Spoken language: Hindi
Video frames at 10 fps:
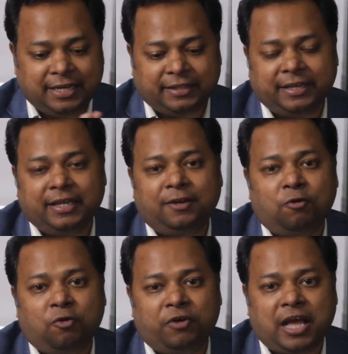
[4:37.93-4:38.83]
कितने
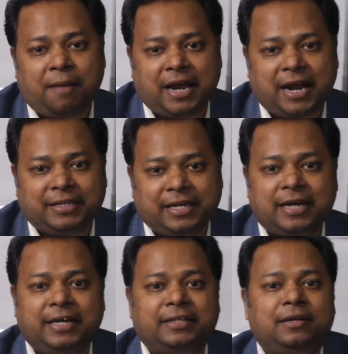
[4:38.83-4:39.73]
लोगों ने आपका ऐड देखा
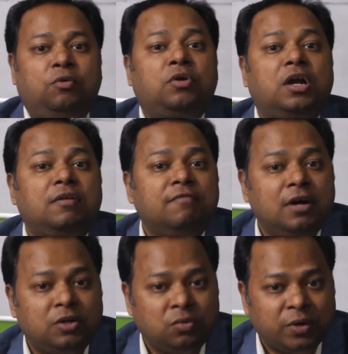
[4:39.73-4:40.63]
कितने लोग
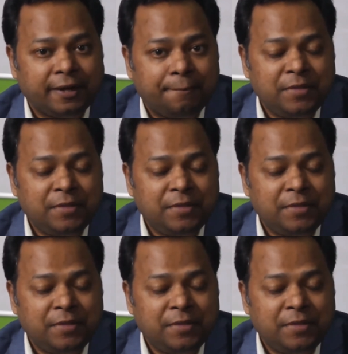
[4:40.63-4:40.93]
कन्वर्ट हुए